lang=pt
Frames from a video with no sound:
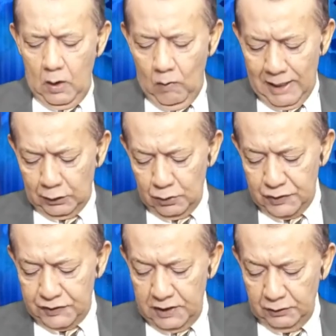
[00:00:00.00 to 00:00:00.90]

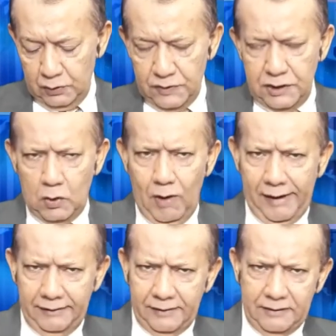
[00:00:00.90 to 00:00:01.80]

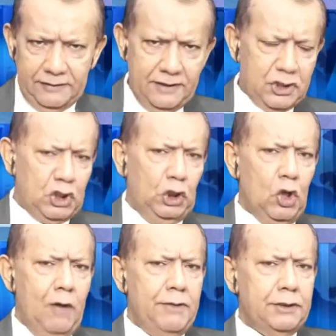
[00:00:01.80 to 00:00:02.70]
443
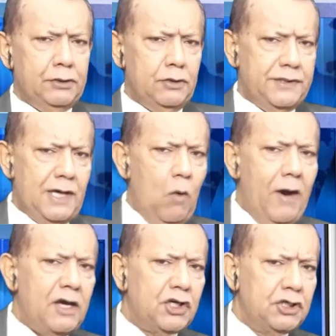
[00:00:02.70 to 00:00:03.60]
quilômetros a
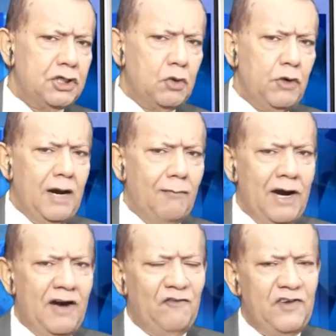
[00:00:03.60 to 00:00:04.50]
oeste de
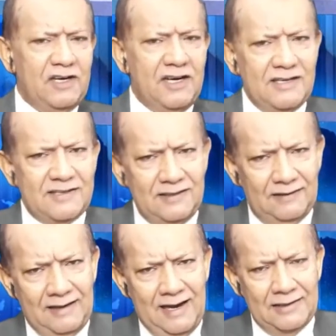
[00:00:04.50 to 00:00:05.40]
Cuiabá fica a
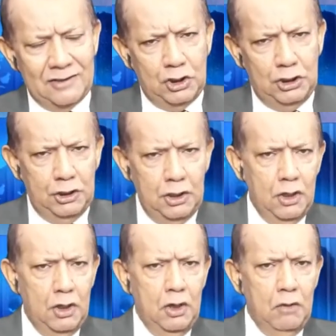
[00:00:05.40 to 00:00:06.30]
cidade
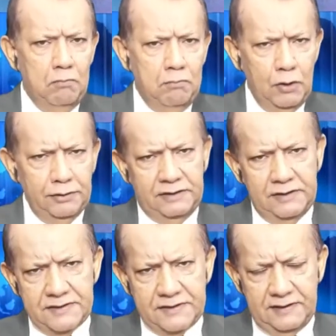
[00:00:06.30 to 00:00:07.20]

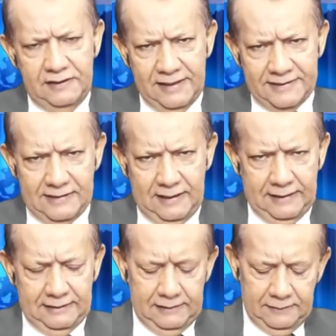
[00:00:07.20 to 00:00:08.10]
Pontes e
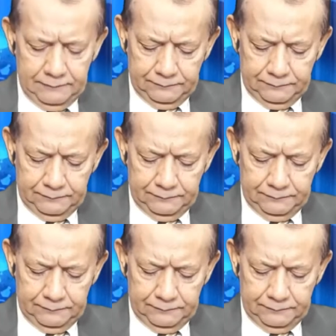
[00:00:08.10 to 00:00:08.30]
Lacerda.